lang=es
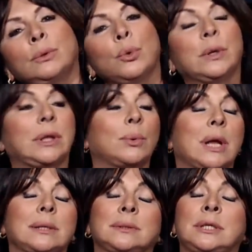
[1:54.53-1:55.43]
tuviste
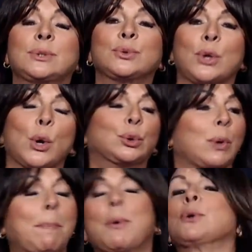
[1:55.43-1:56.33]
una discusión con
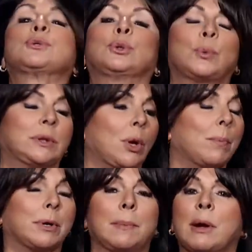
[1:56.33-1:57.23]
tu esposo, tuviste
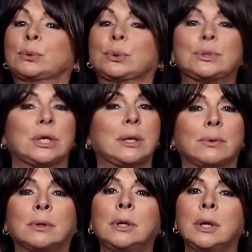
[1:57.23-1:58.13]
un problema con tus
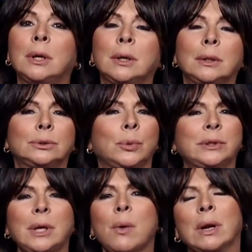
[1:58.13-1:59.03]
hijos,
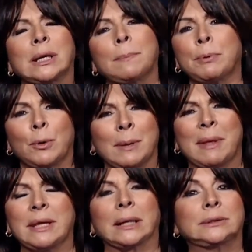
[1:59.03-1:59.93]
tuviste cualquier
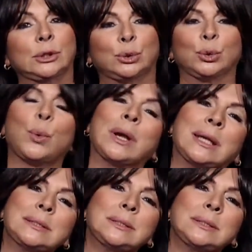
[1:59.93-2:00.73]
problema de actitud, cualquier